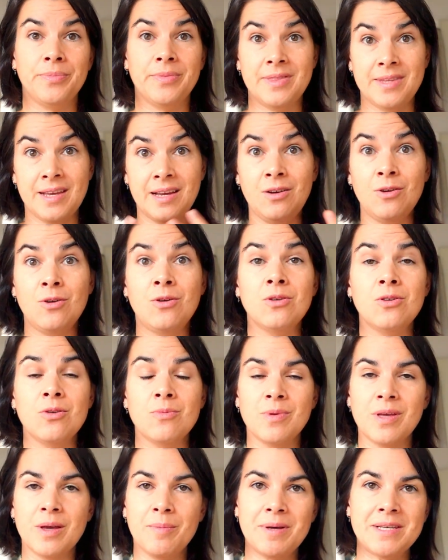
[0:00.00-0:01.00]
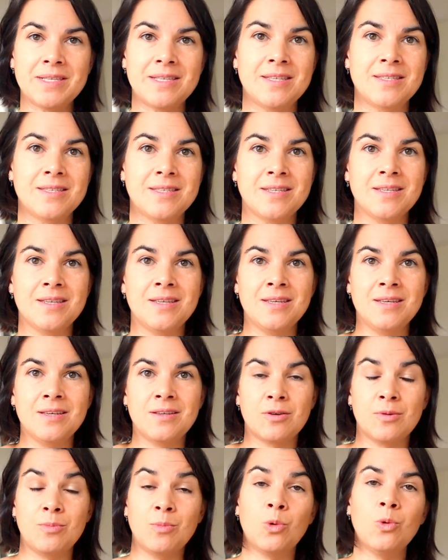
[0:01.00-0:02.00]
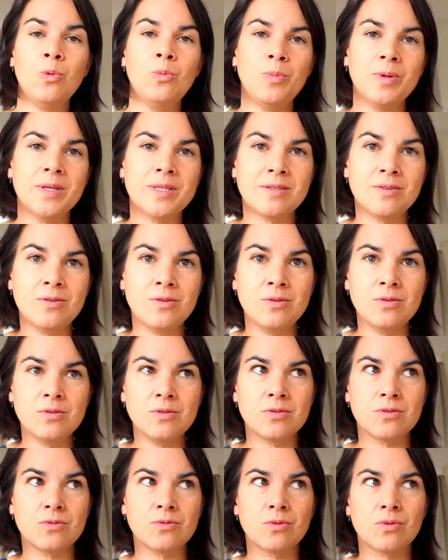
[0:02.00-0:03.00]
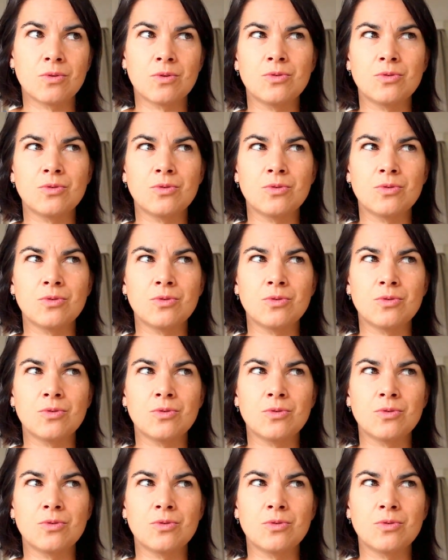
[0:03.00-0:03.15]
talent, comme capacité, comme compétence